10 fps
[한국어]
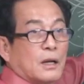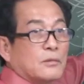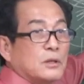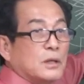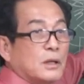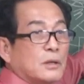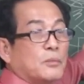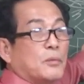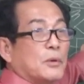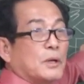그럼 신랑이
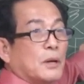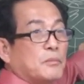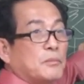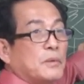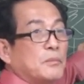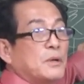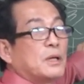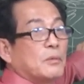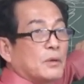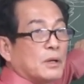이뻐 보이까 비
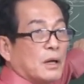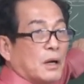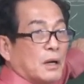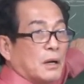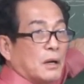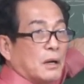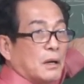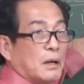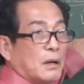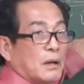빛게 보이까?
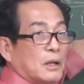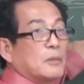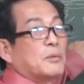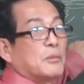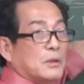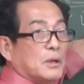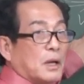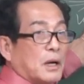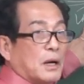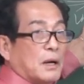이뻐
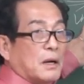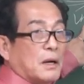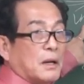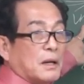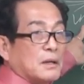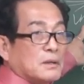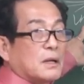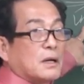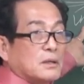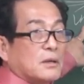보인다.
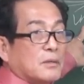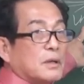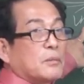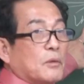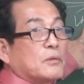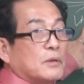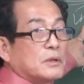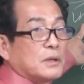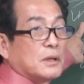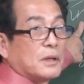사랑스럽다. 이렇게 보는
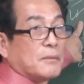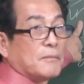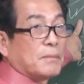거지.